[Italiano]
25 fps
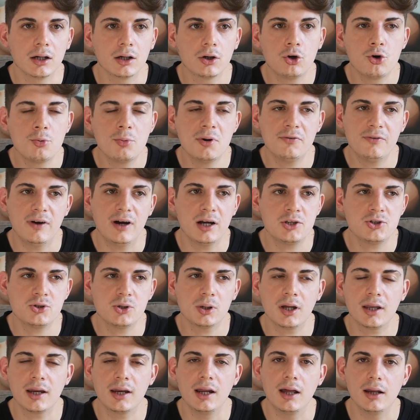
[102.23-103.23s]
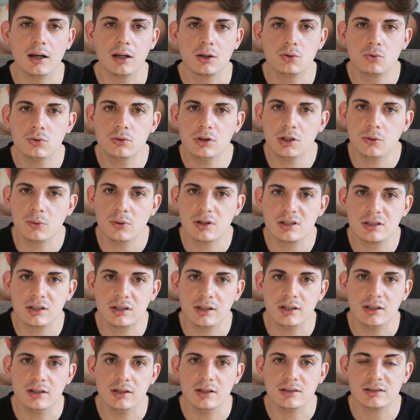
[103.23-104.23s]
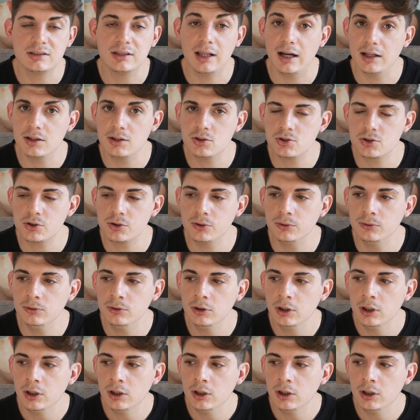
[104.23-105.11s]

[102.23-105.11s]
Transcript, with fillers: come faccio a creare tutti questi slideshow